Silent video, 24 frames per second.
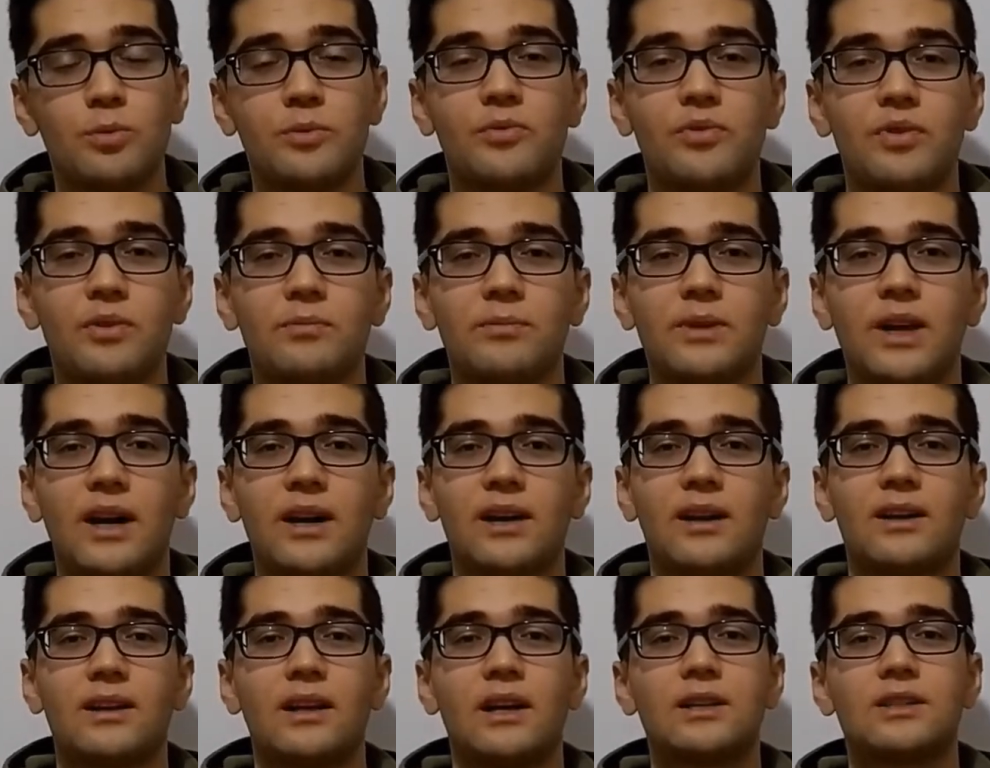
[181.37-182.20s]
bir filmdi
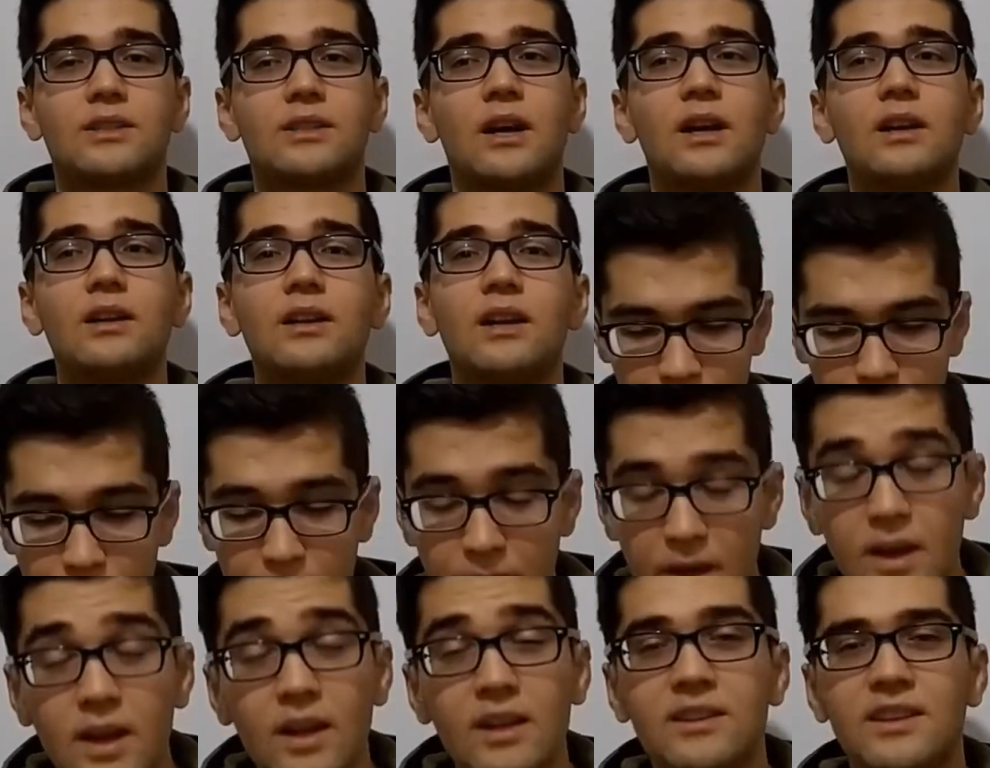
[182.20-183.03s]
arkadaşlar.
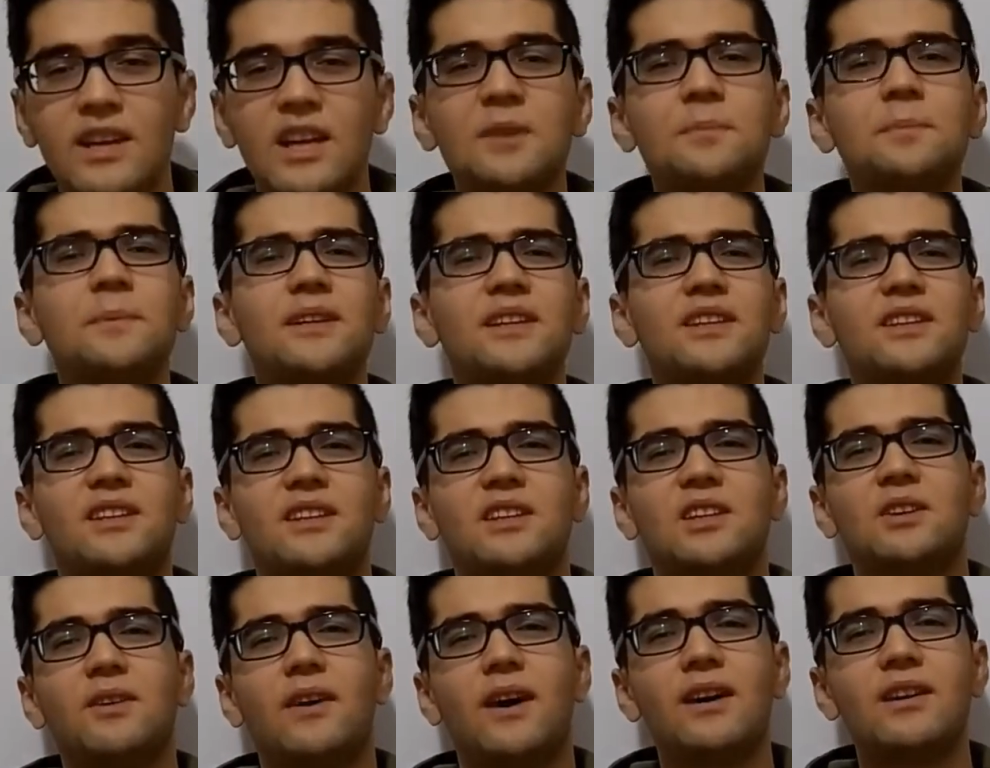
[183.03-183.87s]
Tek bir iki
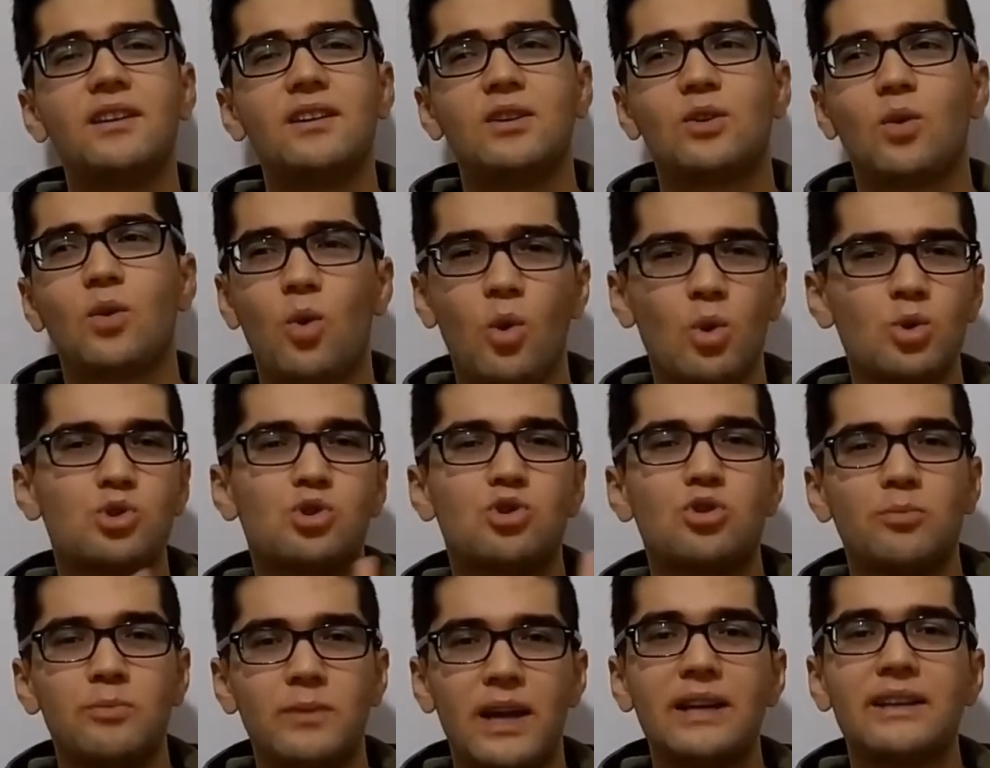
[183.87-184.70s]
yanı var.
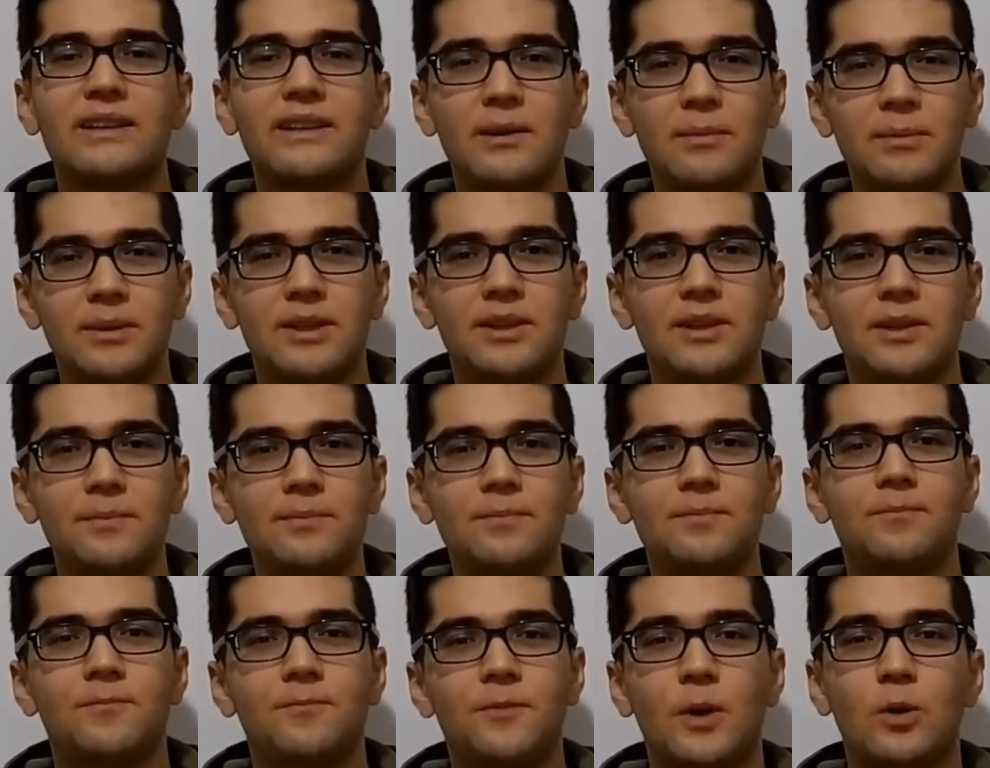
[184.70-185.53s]
Kostümler diyebilirim
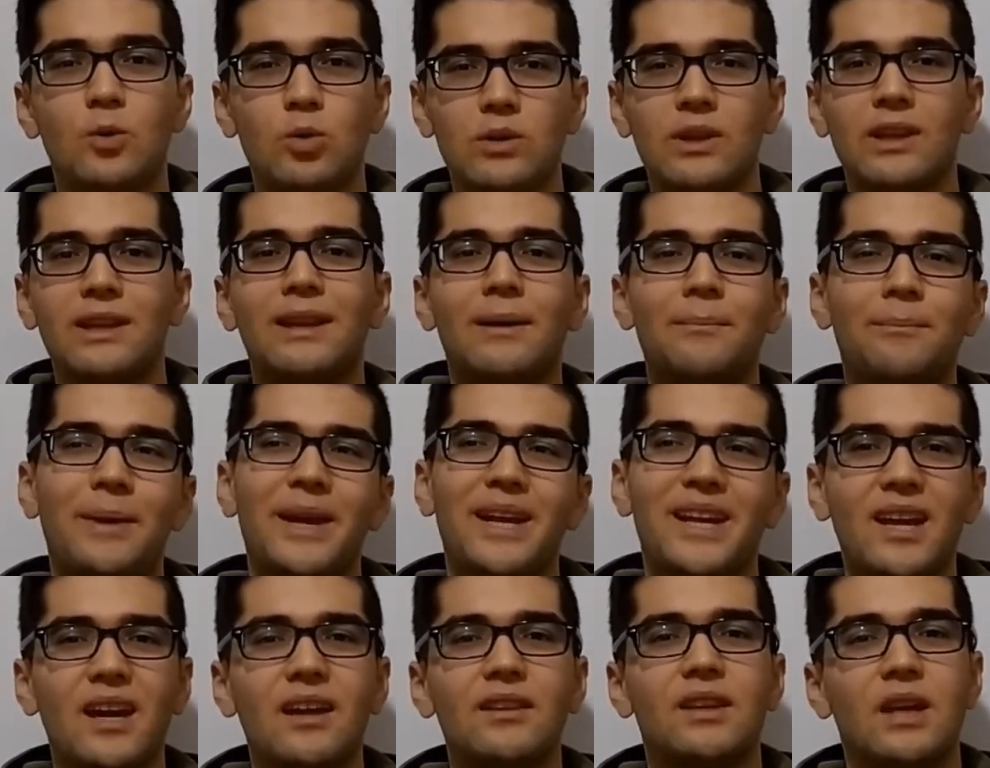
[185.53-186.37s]
ve kullanılan
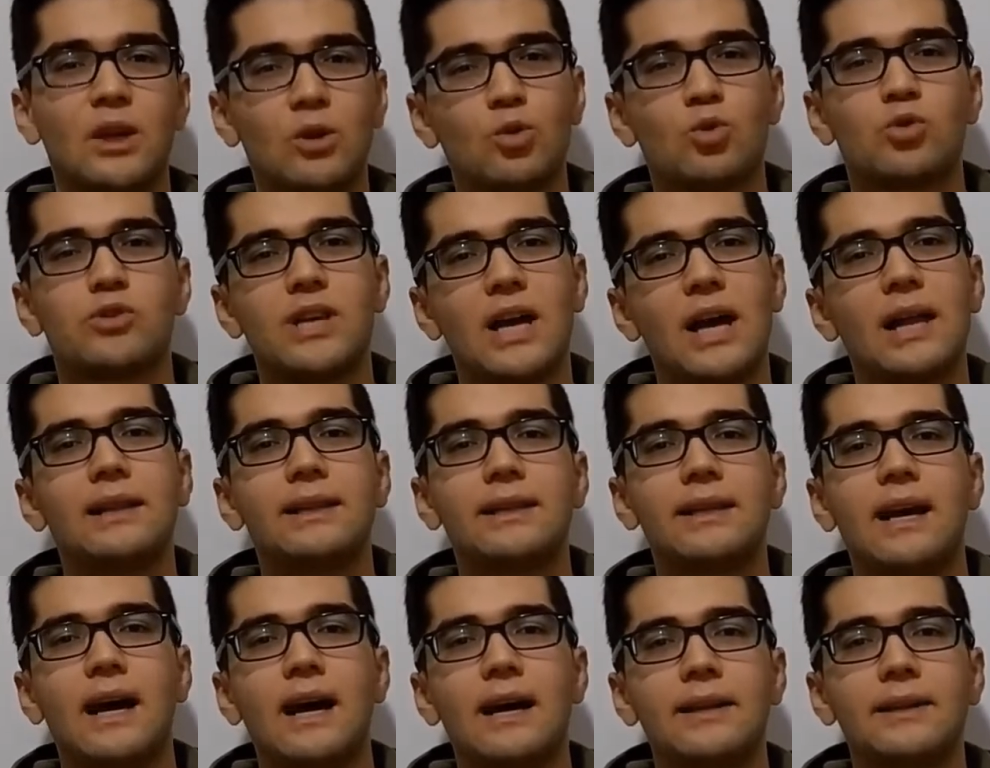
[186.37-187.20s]
mekanlar güzeldi
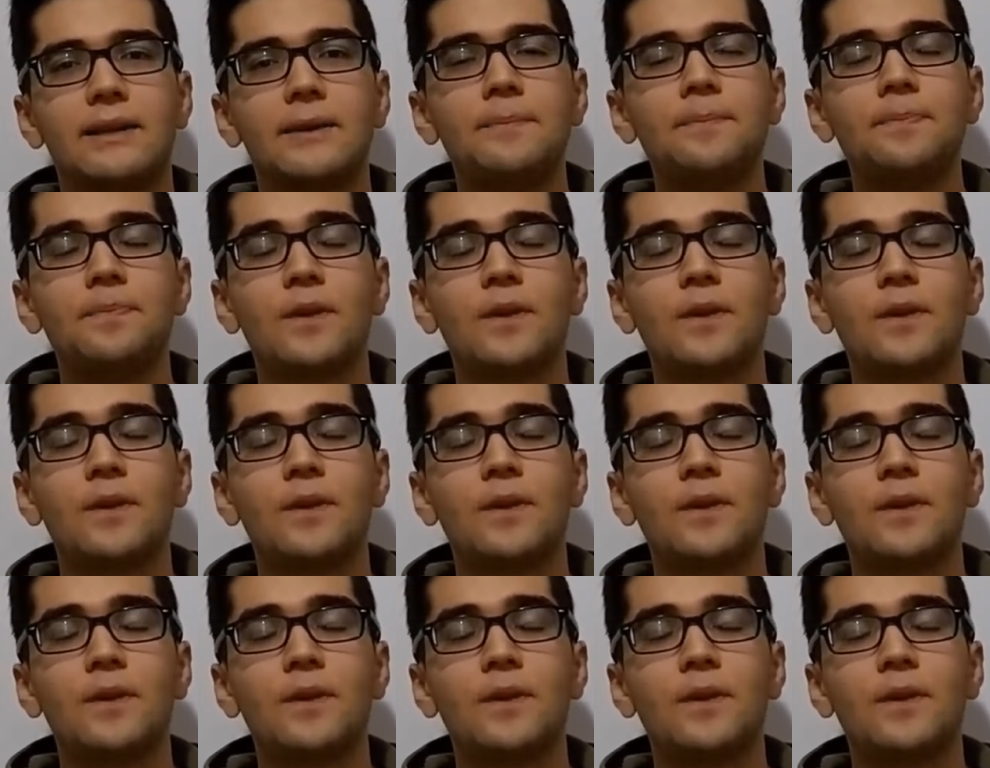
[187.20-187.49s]
yani.